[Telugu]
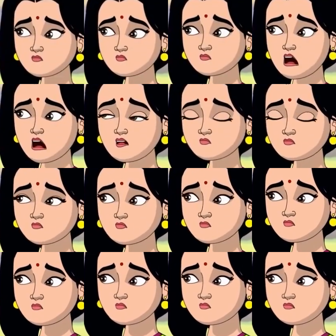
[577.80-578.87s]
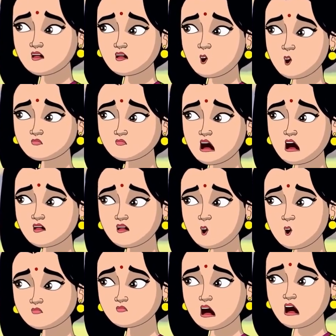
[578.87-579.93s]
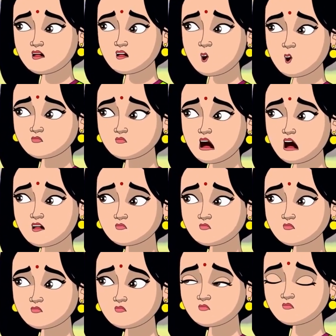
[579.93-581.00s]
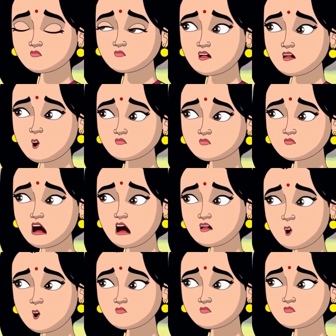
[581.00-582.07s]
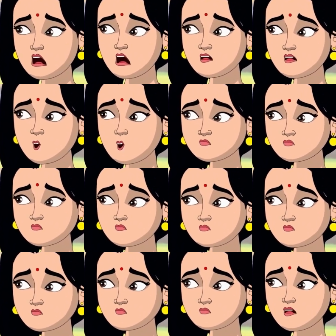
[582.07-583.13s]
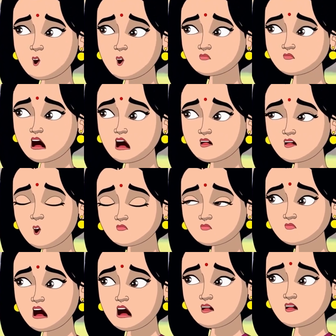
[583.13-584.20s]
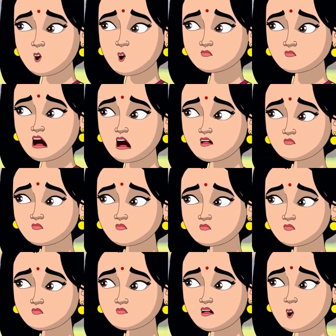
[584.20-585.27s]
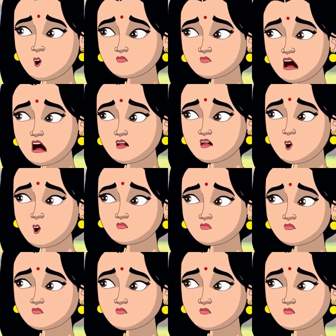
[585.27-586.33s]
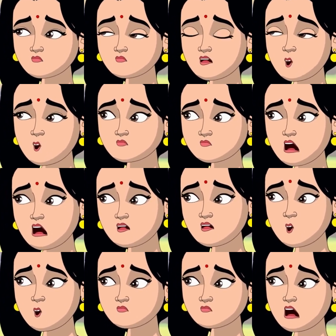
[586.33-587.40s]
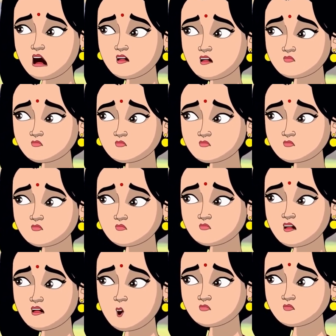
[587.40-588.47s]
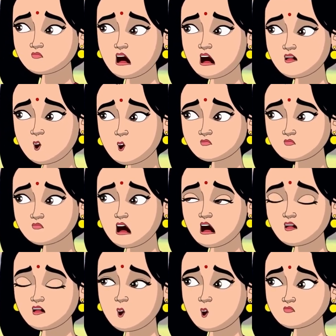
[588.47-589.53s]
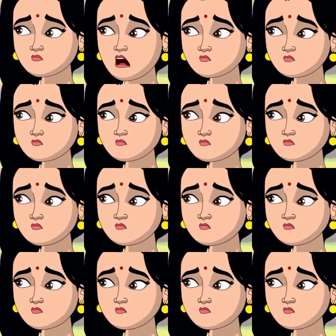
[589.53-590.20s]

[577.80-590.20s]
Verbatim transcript: అబ్బబ్బా ఎన్ని బిందెలు నీళ్ళు తెచ్చిపోస్తున్నా ఈ తొట్టి నిండట్లేదే తొట్టికి ఉన్న రంధ్రం కూడా పడలేదే మరి నీళ్లు మాత్రం ఎలా మాయమవుతున్నాయి ఇంకో బిందె తెచ్చి నీళ్లు తెస్తాను